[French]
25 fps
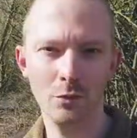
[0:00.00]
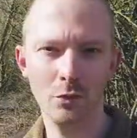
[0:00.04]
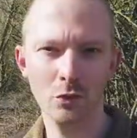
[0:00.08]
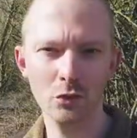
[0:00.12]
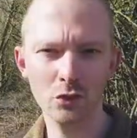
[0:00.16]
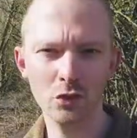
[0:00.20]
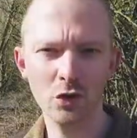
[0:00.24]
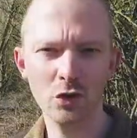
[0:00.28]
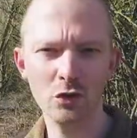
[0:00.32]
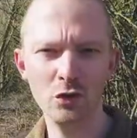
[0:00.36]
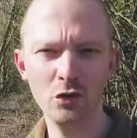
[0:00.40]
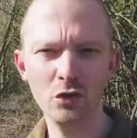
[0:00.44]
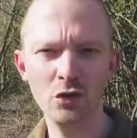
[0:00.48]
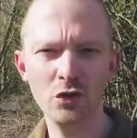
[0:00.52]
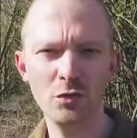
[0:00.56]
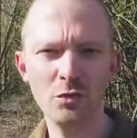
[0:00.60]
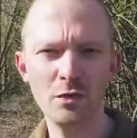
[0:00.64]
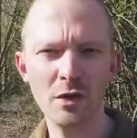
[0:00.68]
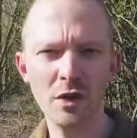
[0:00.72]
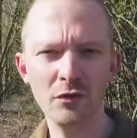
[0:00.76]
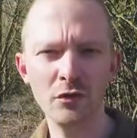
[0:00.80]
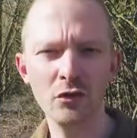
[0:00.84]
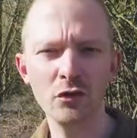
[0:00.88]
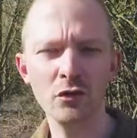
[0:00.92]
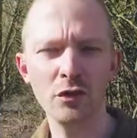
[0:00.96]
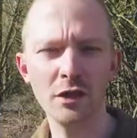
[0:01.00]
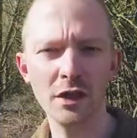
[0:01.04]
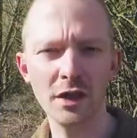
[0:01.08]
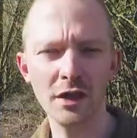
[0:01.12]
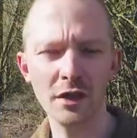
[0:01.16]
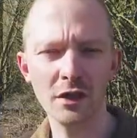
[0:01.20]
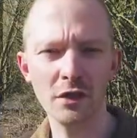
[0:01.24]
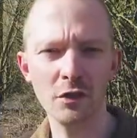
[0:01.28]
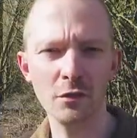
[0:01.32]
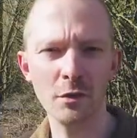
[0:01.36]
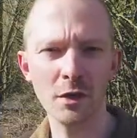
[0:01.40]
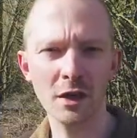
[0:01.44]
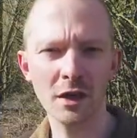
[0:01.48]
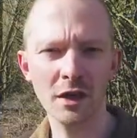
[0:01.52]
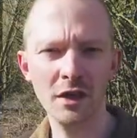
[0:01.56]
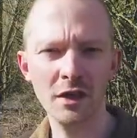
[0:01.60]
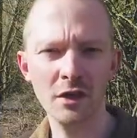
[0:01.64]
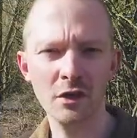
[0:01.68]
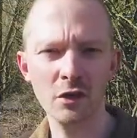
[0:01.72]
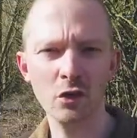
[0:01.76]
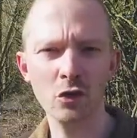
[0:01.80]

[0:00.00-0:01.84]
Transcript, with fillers: Bonjour à tous, bienvenue sur Déclic Numérique.